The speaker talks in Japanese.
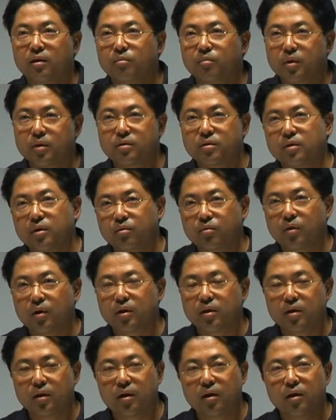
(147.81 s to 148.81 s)
バスキアとか
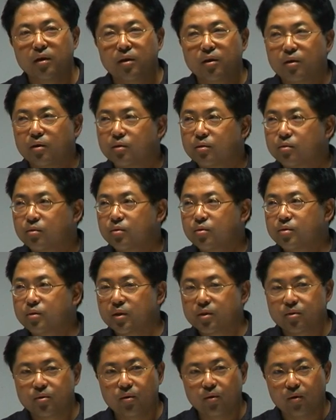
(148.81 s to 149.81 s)
いてその人
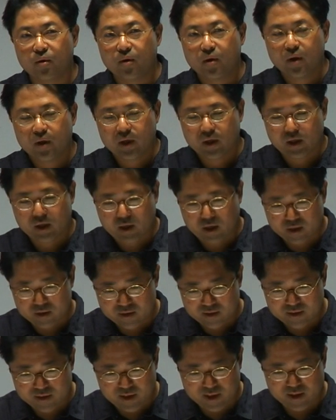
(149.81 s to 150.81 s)
たちを買っ
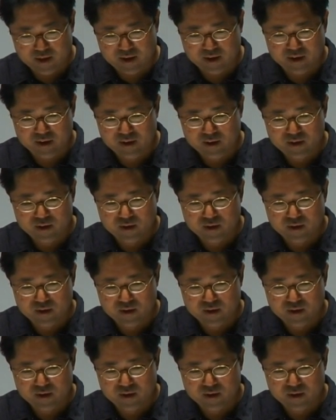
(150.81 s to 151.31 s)
て